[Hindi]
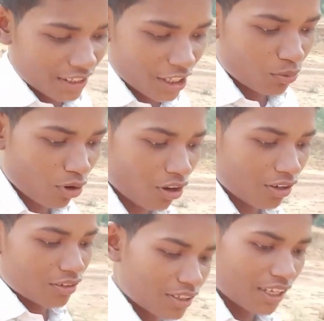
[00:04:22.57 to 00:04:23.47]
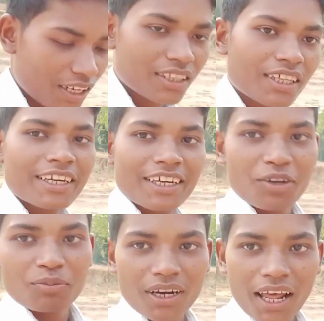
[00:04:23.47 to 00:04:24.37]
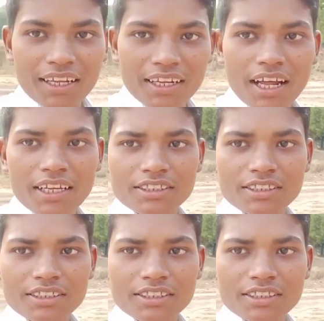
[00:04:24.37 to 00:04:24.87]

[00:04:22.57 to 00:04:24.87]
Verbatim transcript: एक बॉल खेले थे एक रन बनाए हैं गाइस